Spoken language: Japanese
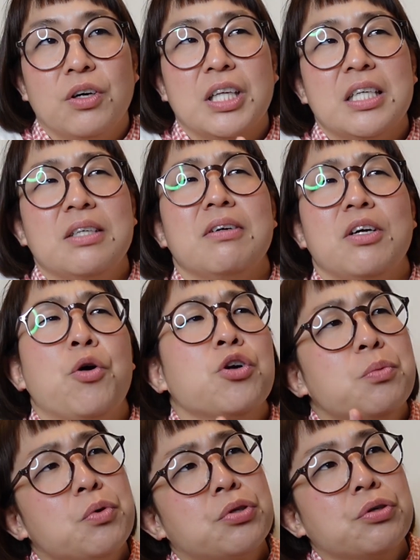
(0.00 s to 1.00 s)
私はね、
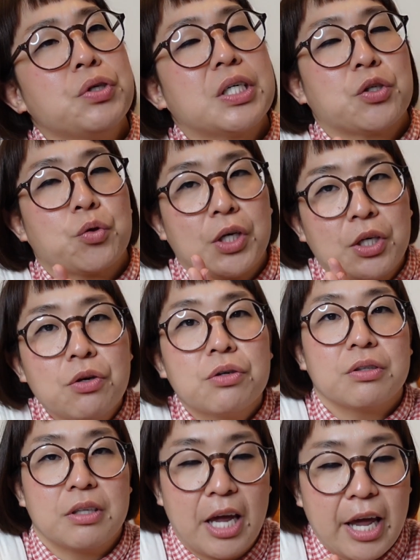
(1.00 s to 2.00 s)
ホルモン数値はちょっと低
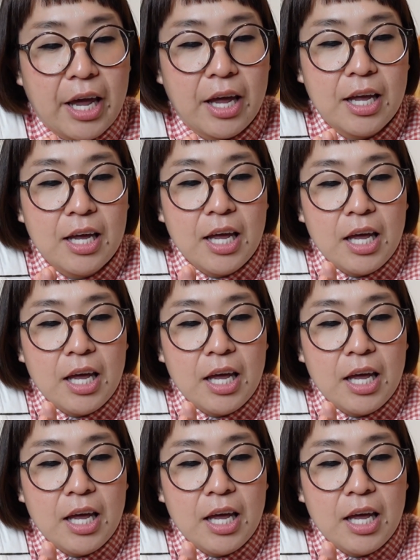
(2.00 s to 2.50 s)
くて、